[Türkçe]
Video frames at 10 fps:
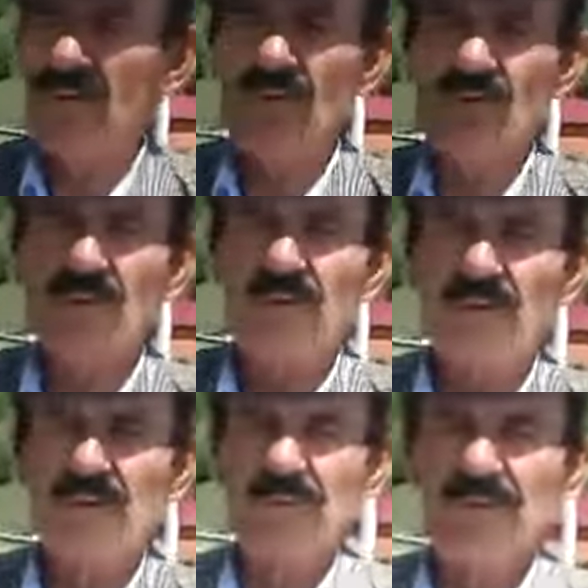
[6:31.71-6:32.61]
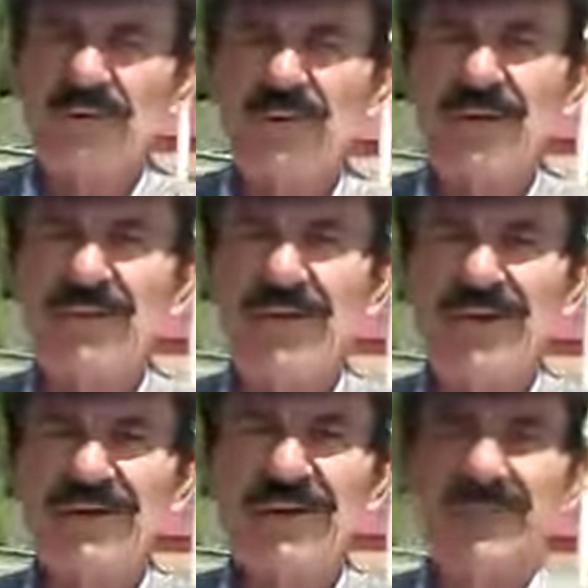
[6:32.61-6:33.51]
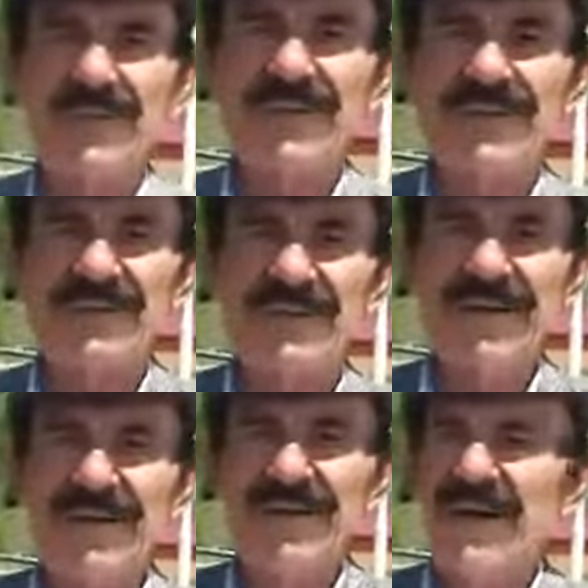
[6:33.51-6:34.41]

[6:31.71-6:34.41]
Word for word: vurulup öldürülür ki bir daha böyle iş yapmasın kimse.